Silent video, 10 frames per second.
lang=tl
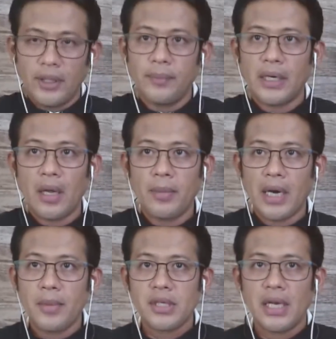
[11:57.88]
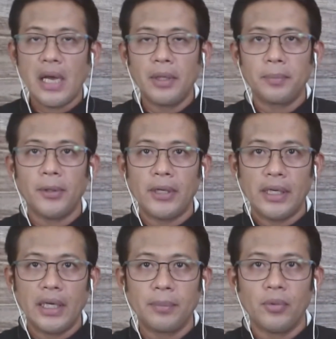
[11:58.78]
Attorney, maraming maraming salamat po.
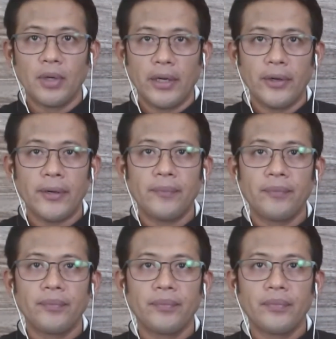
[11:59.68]
Ingat po kayo. Ah.